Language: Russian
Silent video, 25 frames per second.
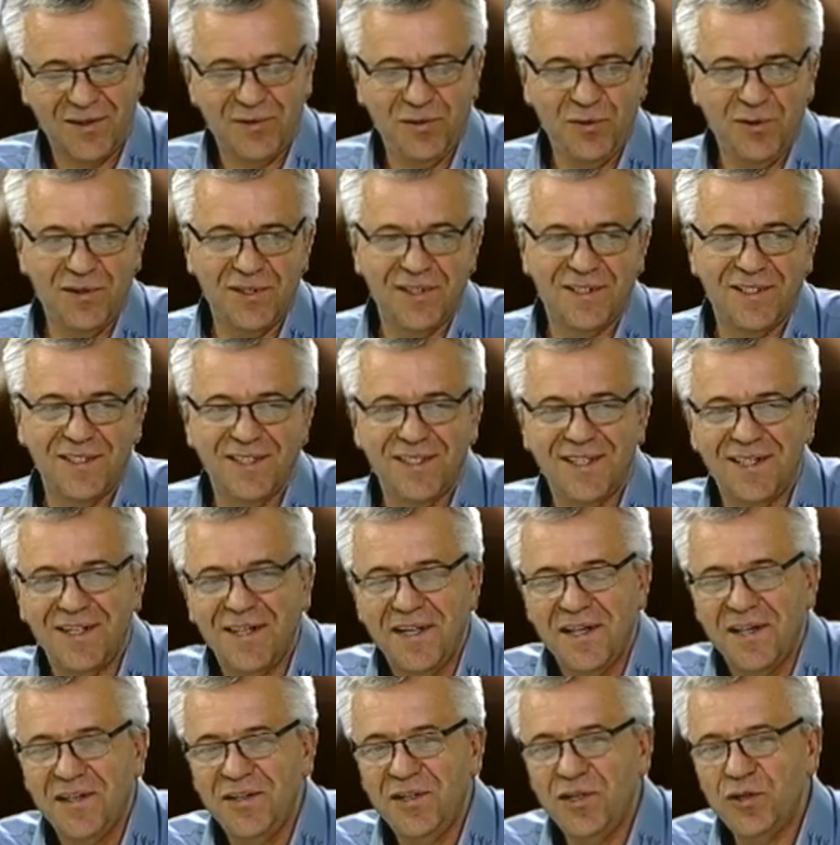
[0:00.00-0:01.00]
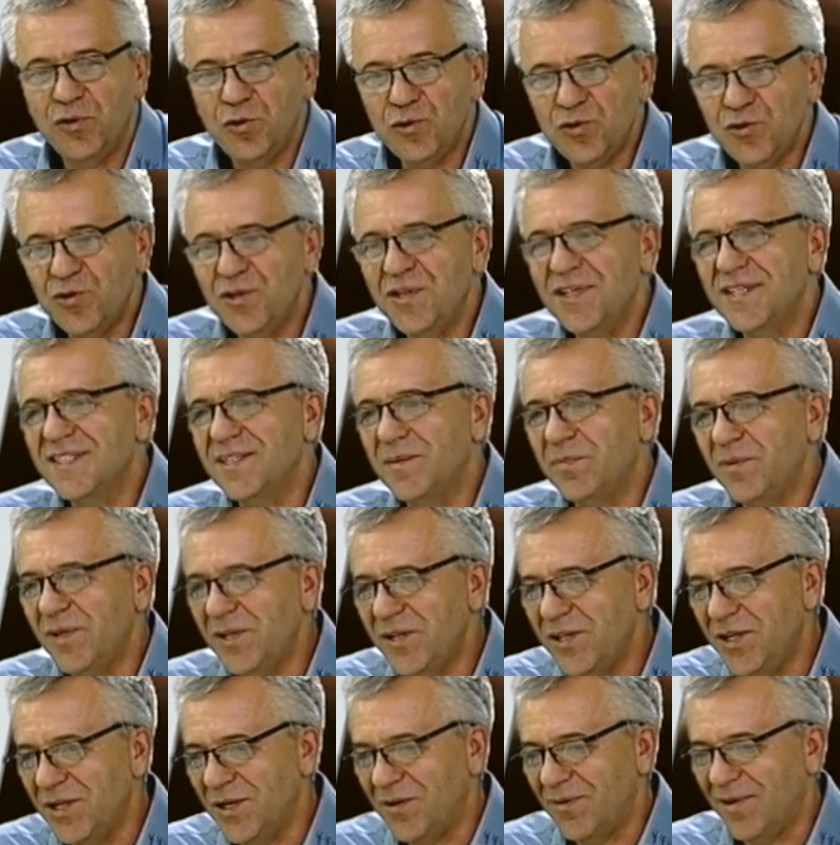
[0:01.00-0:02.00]
То есть э, не то, что не
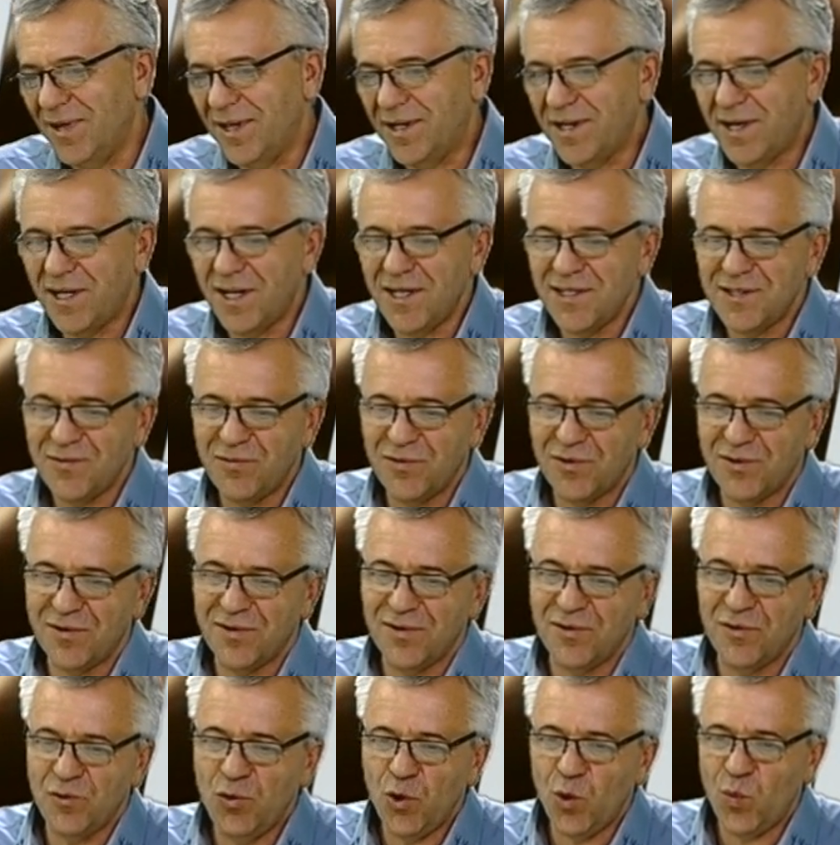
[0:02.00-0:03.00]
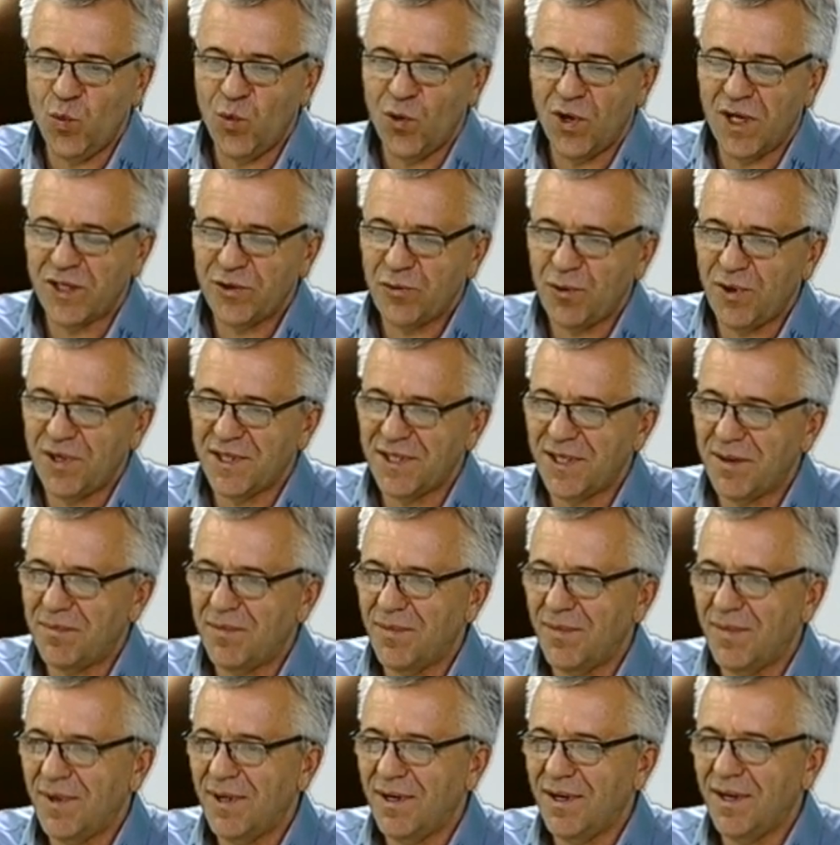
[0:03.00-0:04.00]
заблокировали. Как раз вот э, норму, которая
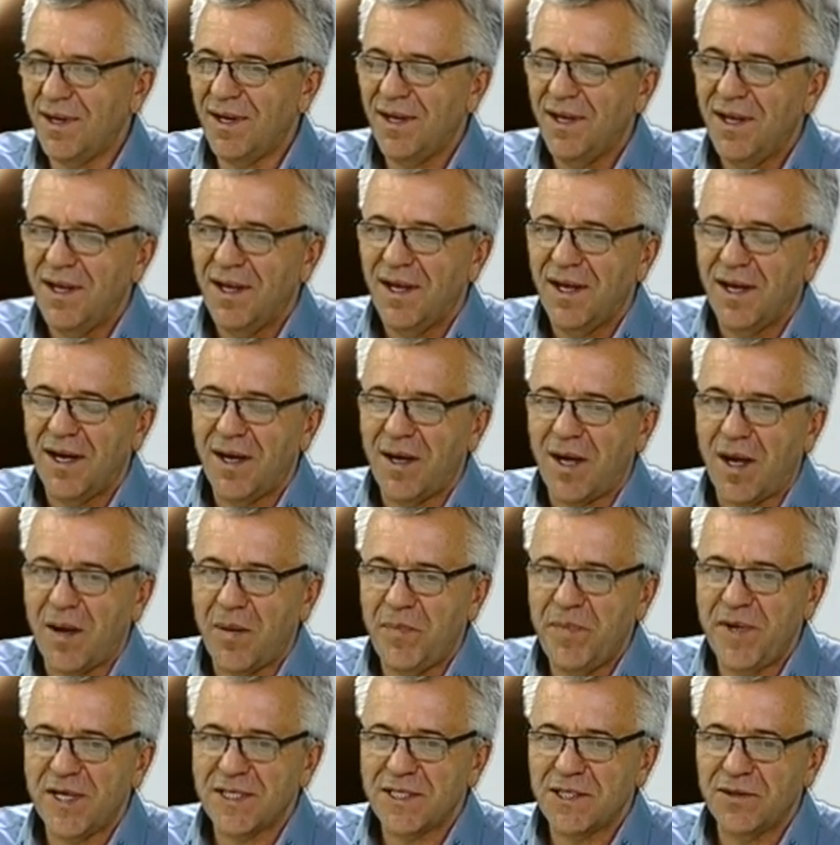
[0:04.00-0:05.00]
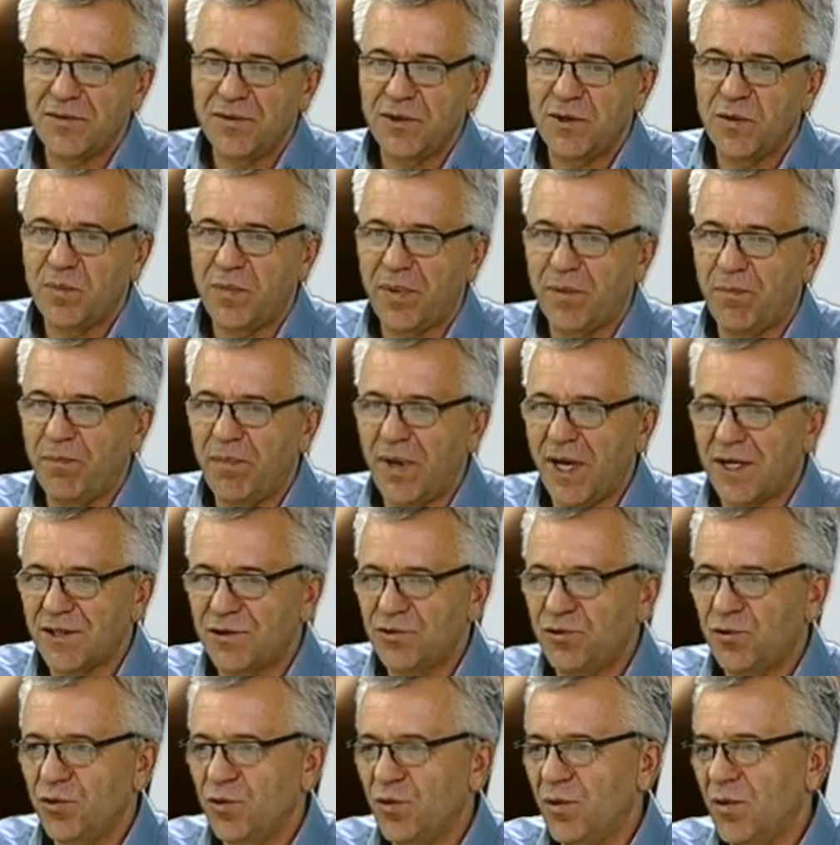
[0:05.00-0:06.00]
там э, обязывает
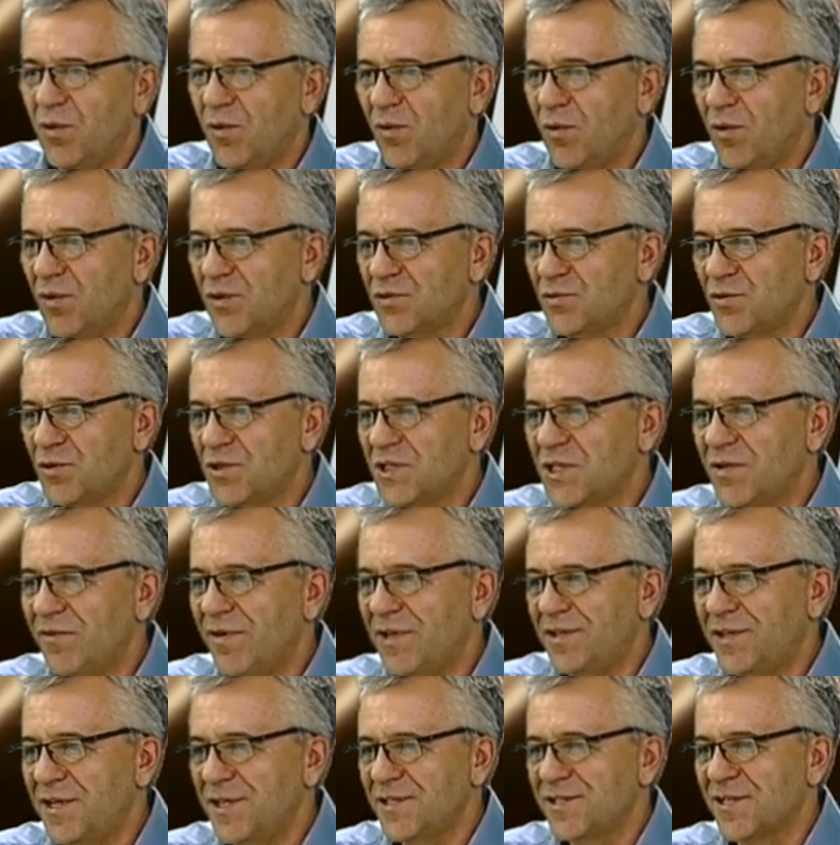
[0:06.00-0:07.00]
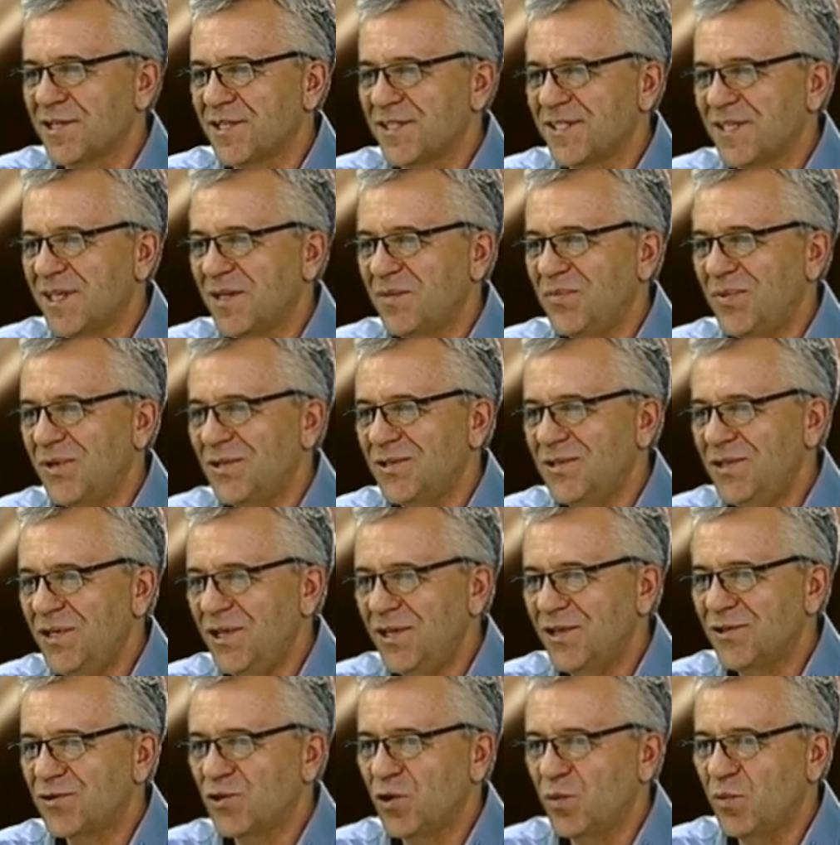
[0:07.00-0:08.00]
партию существовать 365
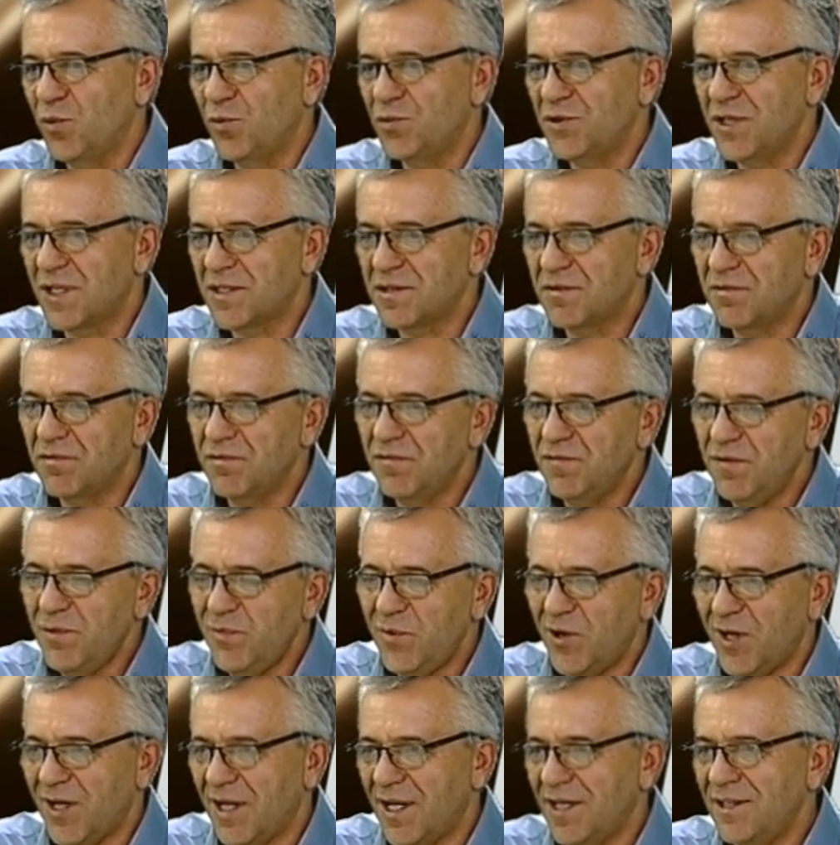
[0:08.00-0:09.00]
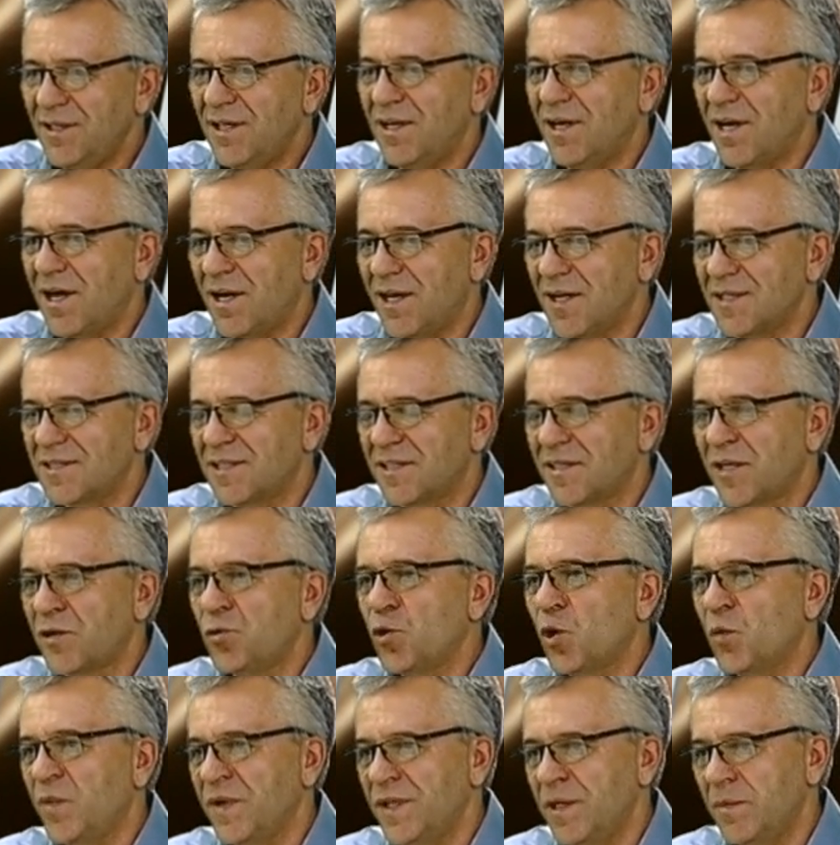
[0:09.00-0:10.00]
дней, чтобы участвовать в выборах, угу. она как раз эта
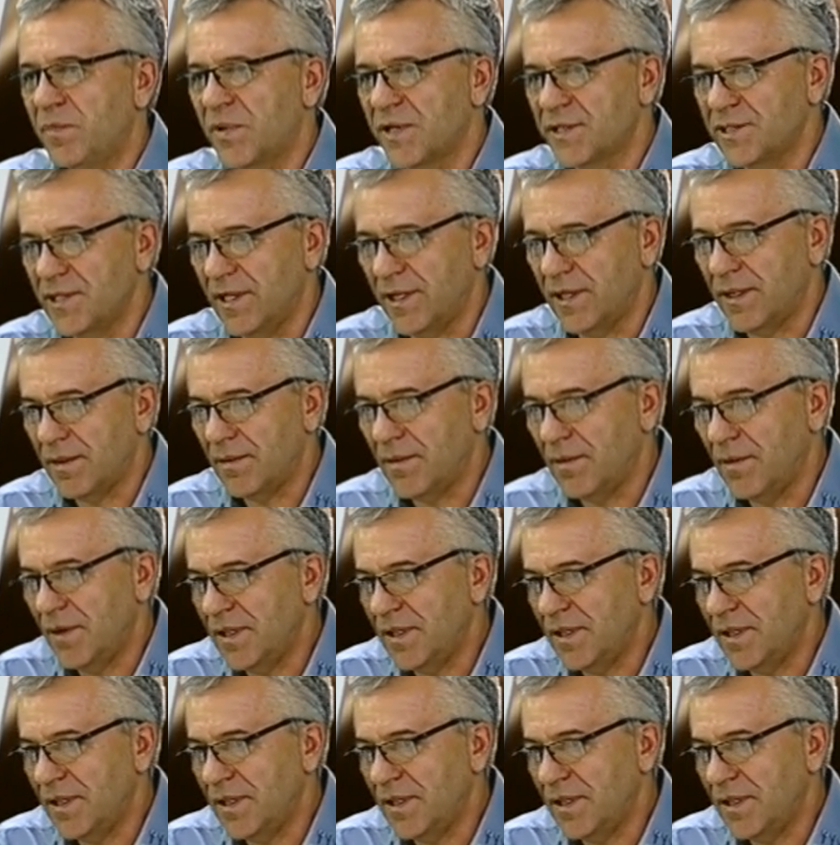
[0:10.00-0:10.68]
норма не прошла.